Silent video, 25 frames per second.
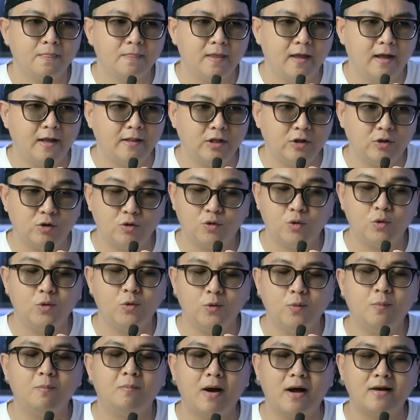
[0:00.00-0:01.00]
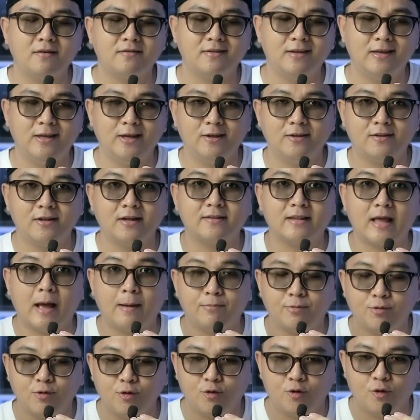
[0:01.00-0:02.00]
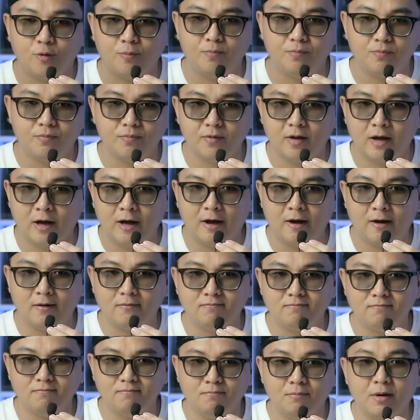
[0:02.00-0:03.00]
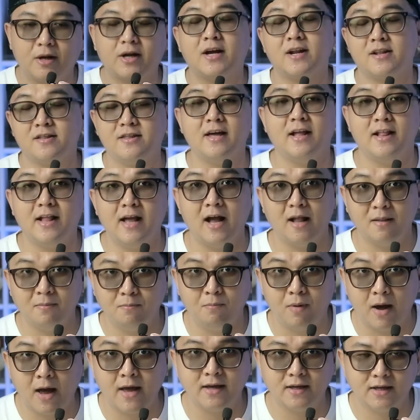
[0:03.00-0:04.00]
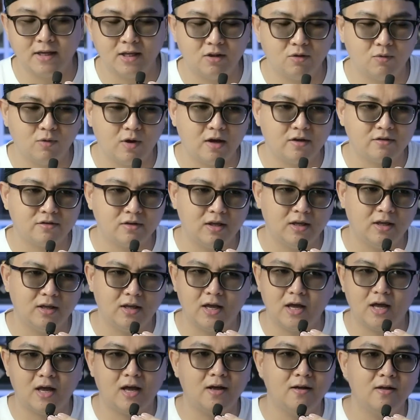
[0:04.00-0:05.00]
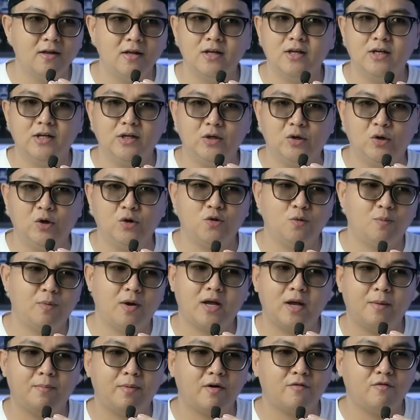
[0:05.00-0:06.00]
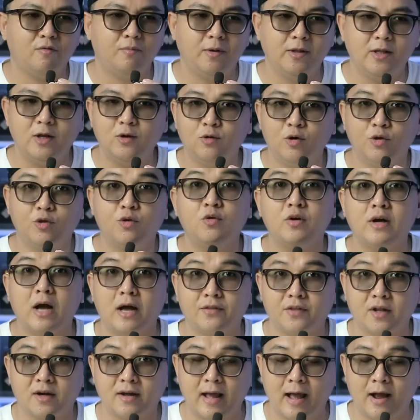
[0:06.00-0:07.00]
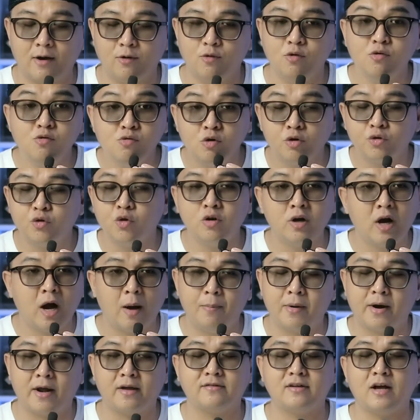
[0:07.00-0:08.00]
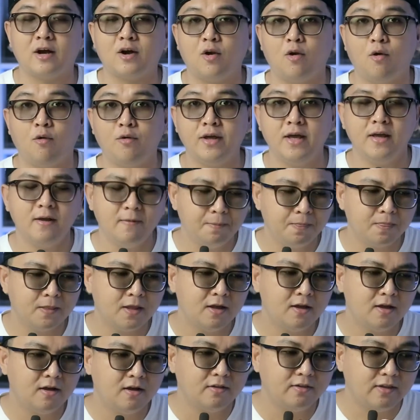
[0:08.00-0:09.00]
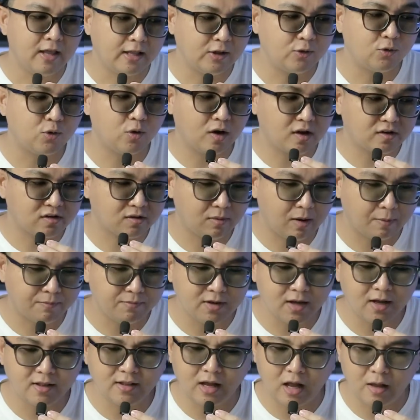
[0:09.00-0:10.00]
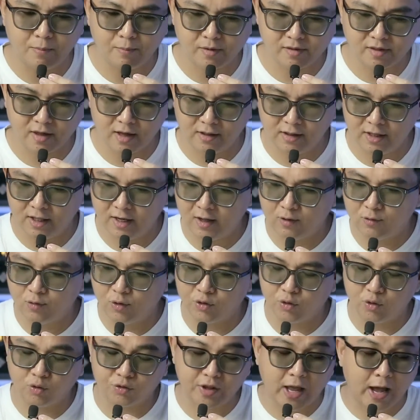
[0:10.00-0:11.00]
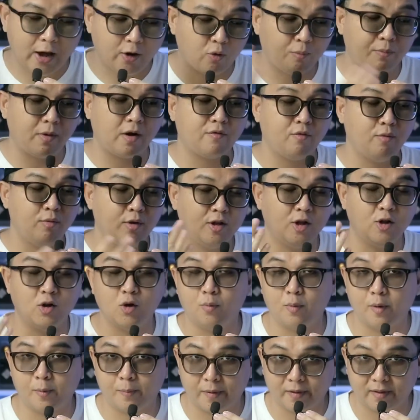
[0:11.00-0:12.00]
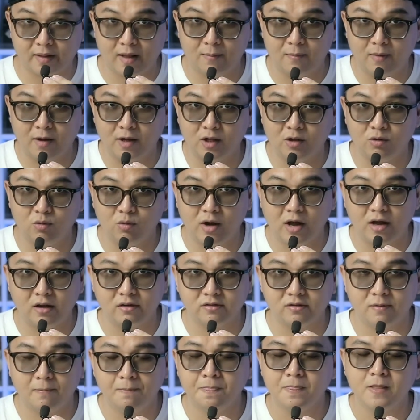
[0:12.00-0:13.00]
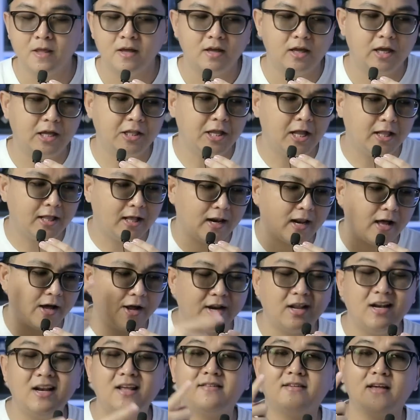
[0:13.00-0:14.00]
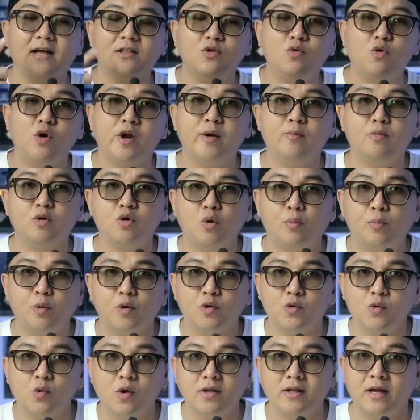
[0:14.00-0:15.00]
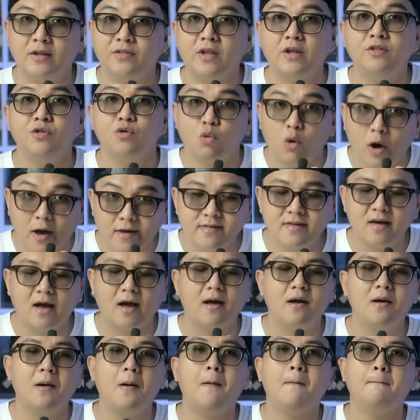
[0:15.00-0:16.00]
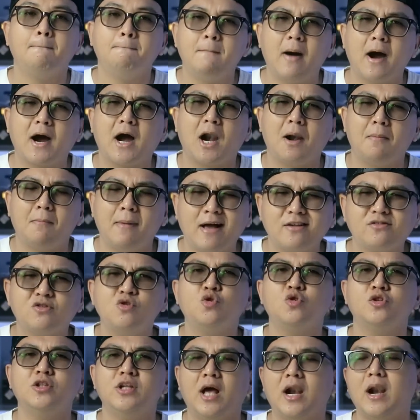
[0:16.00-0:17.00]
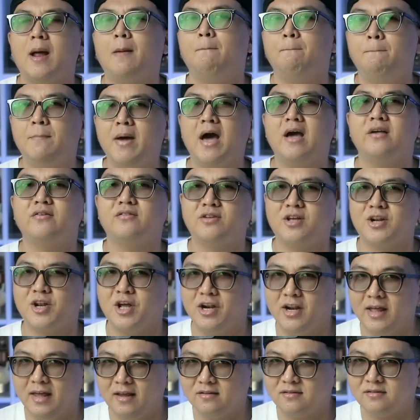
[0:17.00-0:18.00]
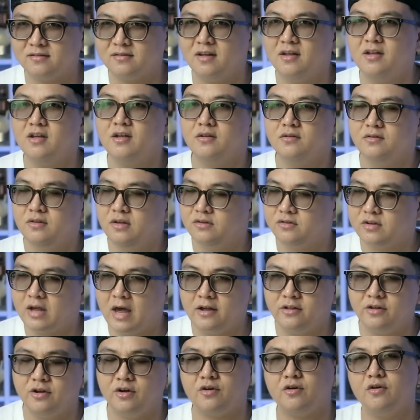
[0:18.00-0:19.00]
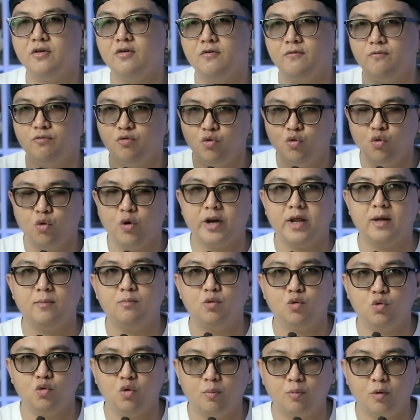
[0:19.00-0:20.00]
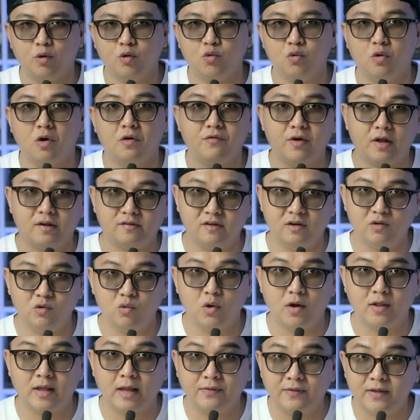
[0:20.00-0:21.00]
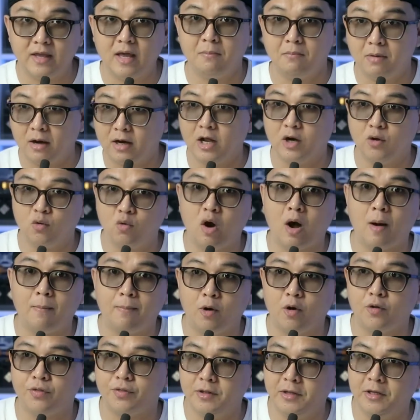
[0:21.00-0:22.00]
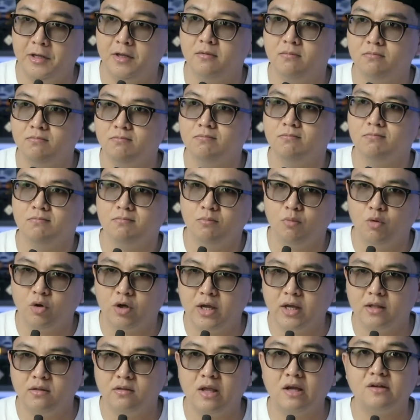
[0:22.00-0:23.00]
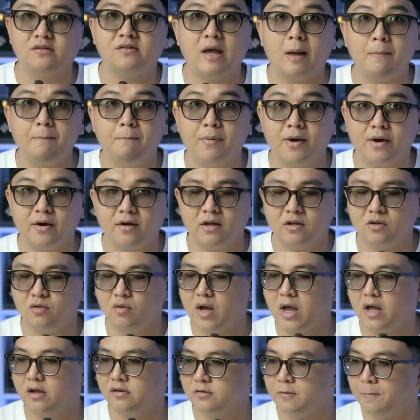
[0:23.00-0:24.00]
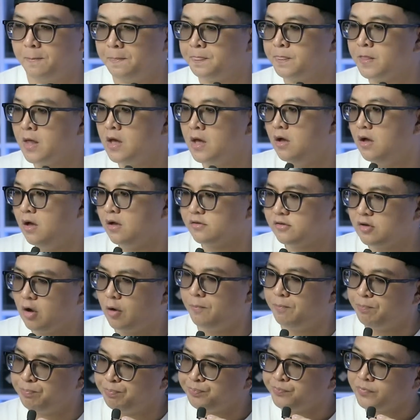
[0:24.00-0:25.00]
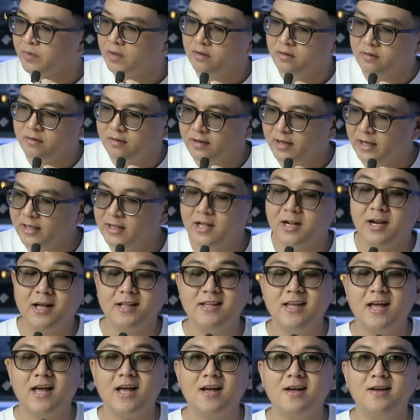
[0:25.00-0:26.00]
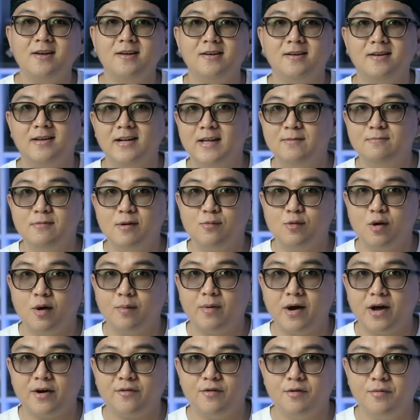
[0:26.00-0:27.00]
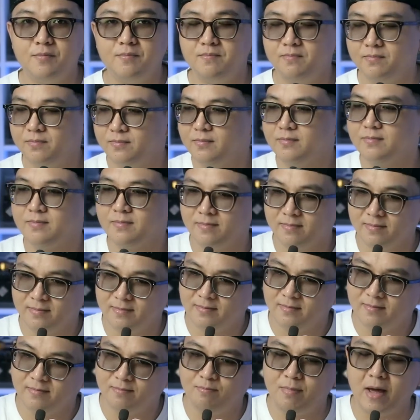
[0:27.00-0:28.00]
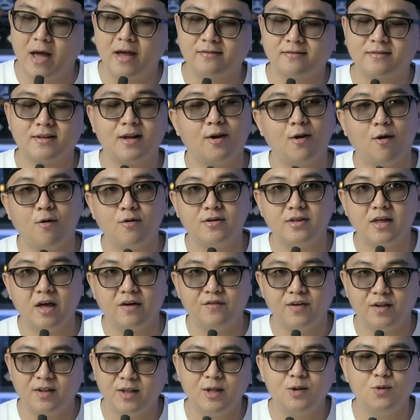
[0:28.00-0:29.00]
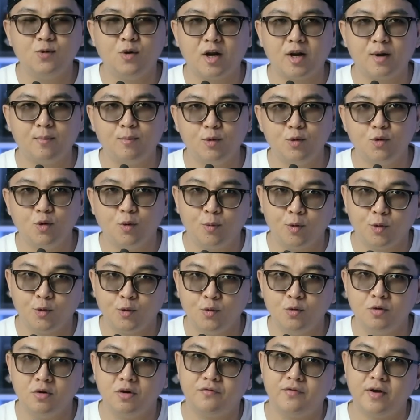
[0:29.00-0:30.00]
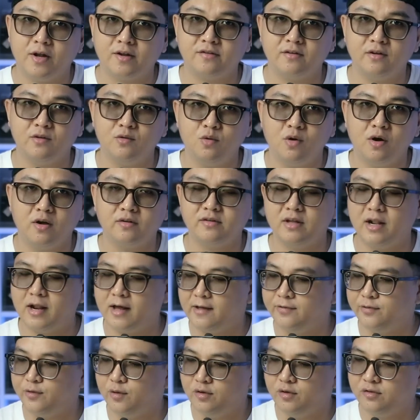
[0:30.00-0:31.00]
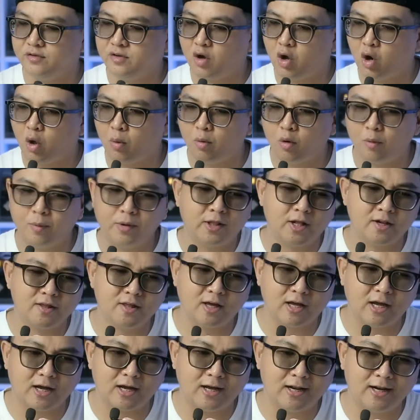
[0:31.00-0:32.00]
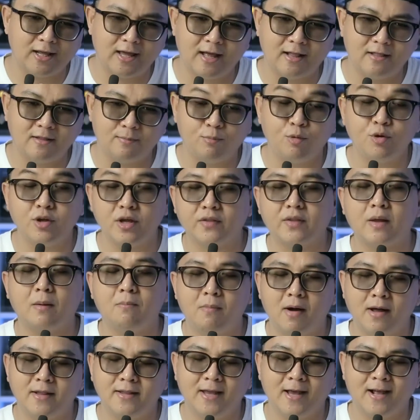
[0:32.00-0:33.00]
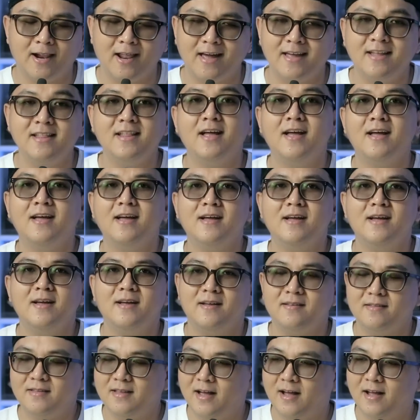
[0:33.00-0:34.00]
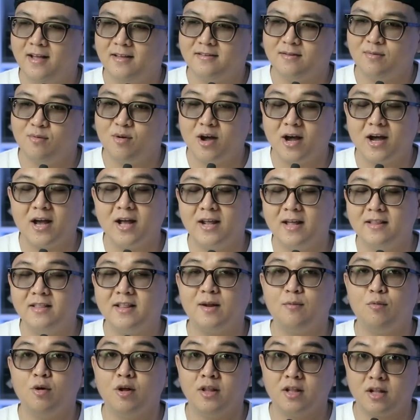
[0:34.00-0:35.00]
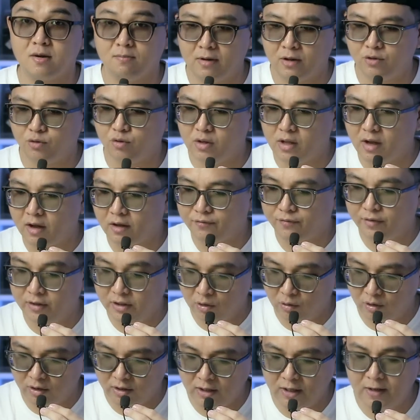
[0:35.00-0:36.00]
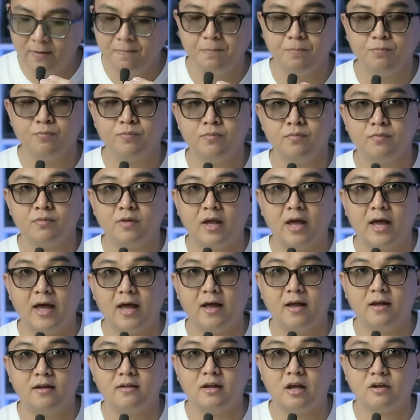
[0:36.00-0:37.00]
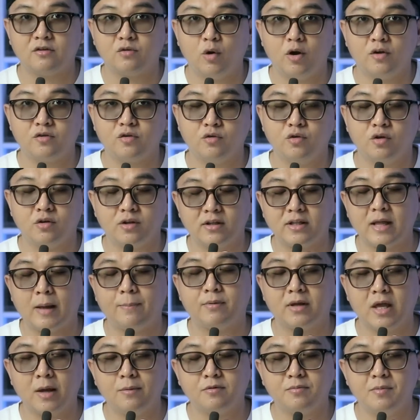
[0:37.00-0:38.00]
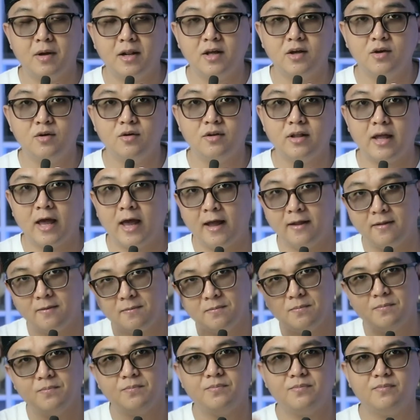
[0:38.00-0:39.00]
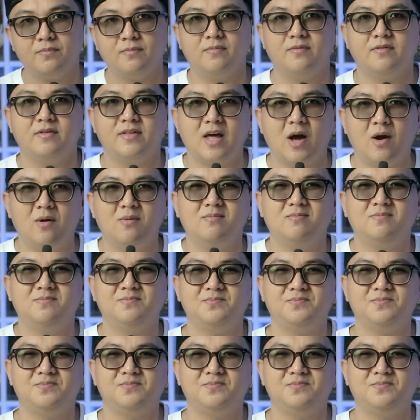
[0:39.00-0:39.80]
dan itu tuh masih tetap cukup uh, bekerja dengan baik gitu guys sehingga gua tuh pakai parfum ini gua tuh nggak terganggu gua tuh nggak merasa cloying dan itulah sebabnya dengan percaya diri gua tuh taruh parfum ini di nomor pertama gitu guys ini adalah rilisan 2022 dan tentu aja bakal masuk dalam best release designer 2022 versi gue nanti yang bakal gue upload di mungkin Desember gitu guys. So, inilah dia 5 buah parfum Best Longevity 2022 versi gue. Silahkan tulis di kolom komentar jika kalian punya tambahan yang lain. Dan semoga kalian terbantu dengan video ini. And as always untuk tetap keep smelling good and ciao.